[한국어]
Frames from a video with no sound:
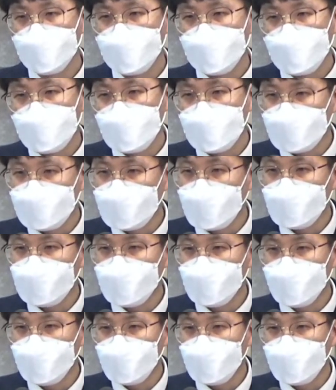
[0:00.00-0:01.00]
이
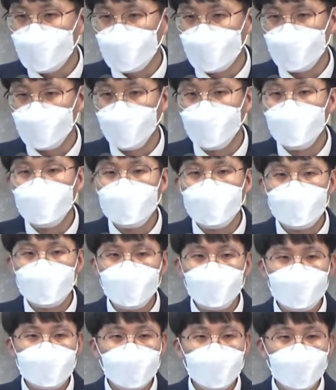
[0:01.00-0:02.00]
실사님이 너무나
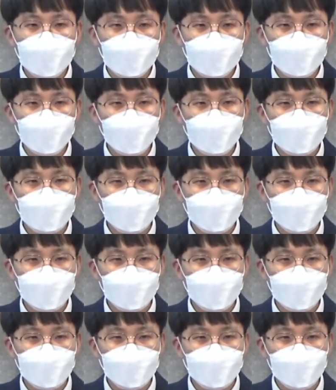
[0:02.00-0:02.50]
속상하고